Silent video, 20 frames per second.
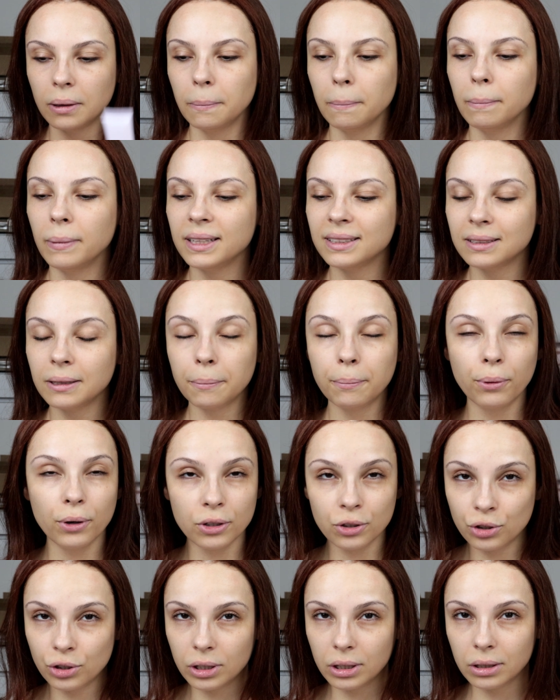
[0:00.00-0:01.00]
Mas
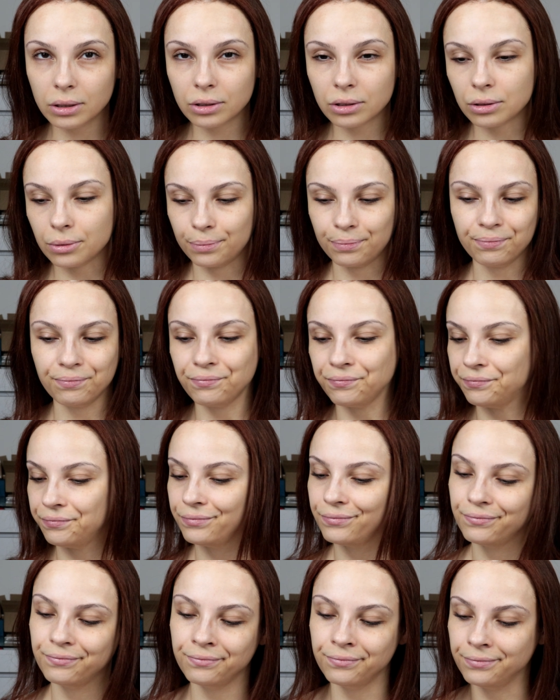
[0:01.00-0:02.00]
depois disso,
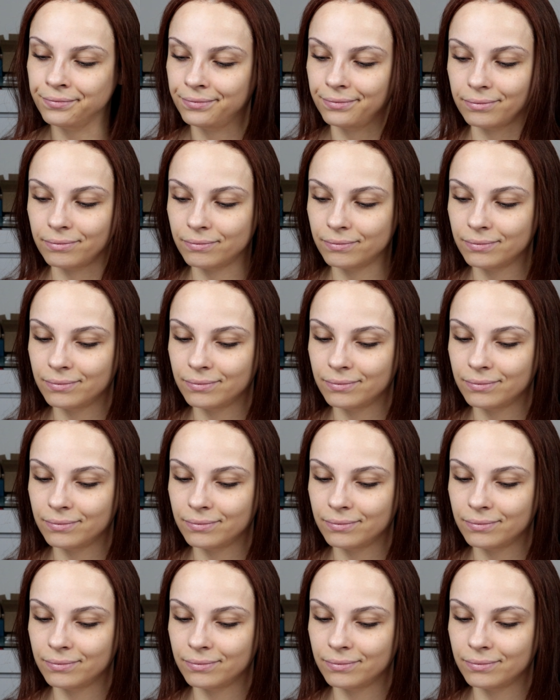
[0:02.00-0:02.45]
uh -uh,